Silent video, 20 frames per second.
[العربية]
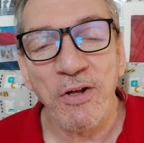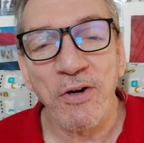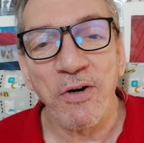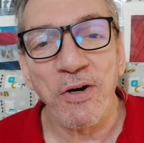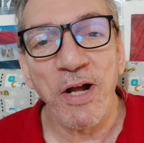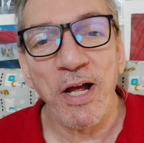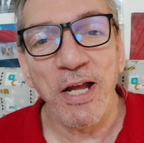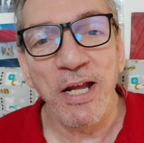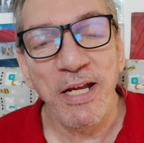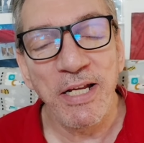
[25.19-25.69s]

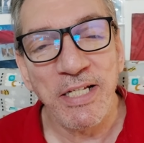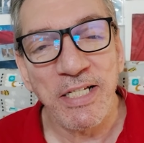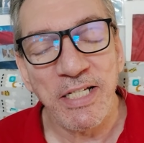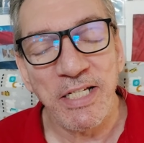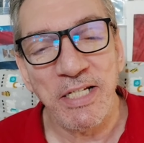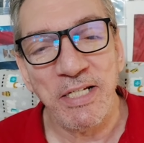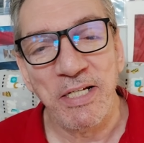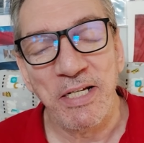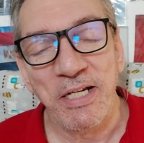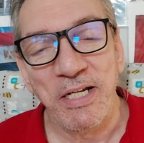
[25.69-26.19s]

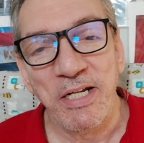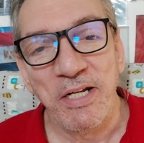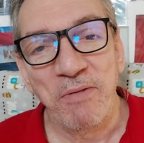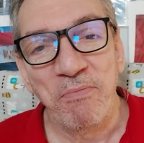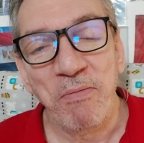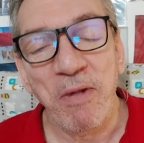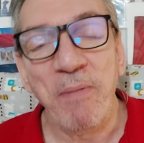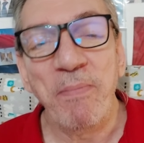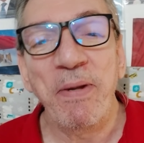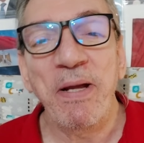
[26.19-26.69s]
الرئيسي
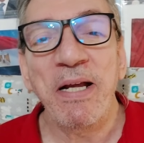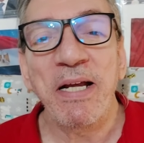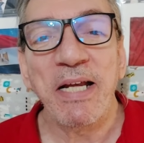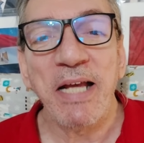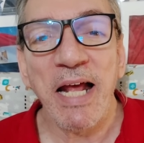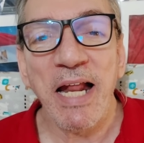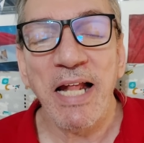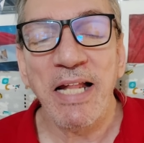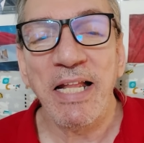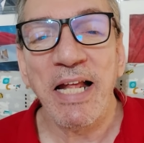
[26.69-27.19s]
ما بين
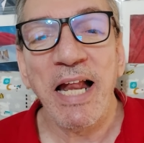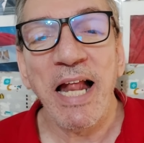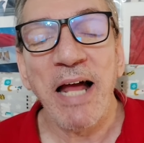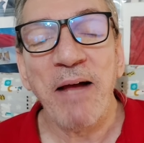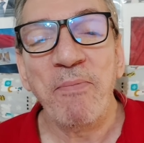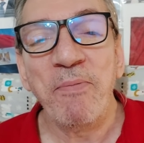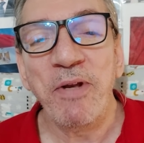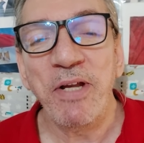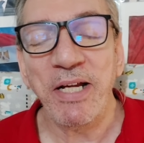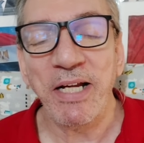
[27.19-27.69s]
كندا
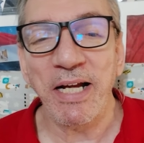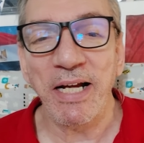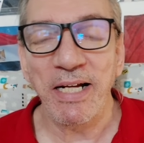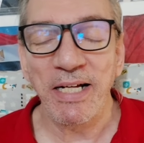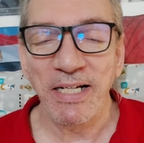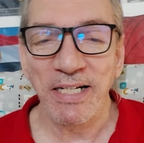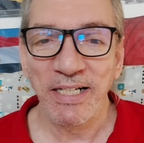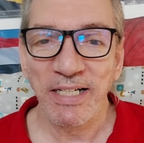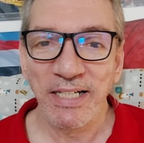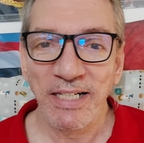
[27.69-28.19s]
لأمريكا